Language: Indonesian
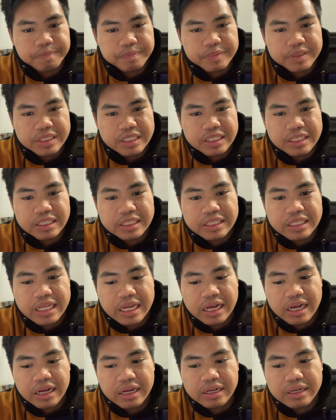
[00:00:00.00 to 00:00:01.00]

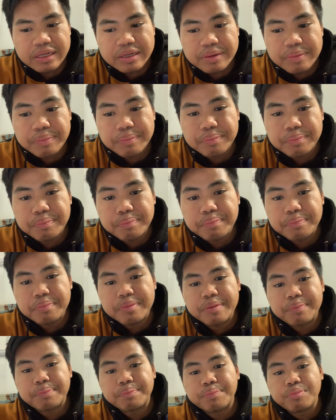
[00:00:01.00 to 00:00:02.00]
tidak
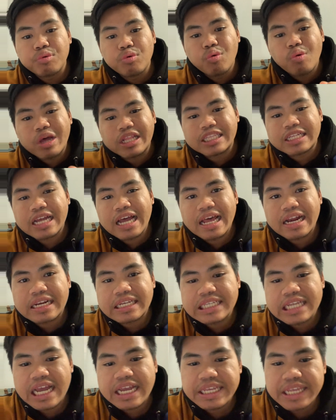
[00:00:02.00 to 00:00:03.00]
membuat
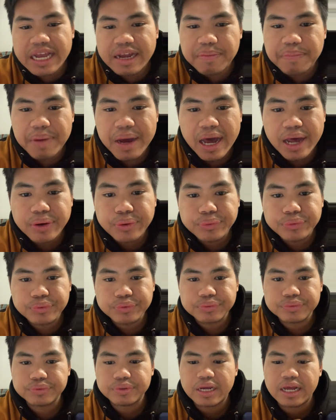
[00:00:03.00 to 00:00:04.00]
karya yang baru
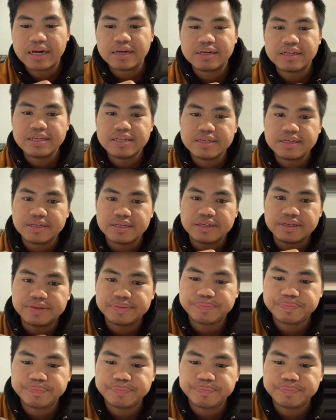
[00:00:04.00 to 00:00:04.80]
artinya ya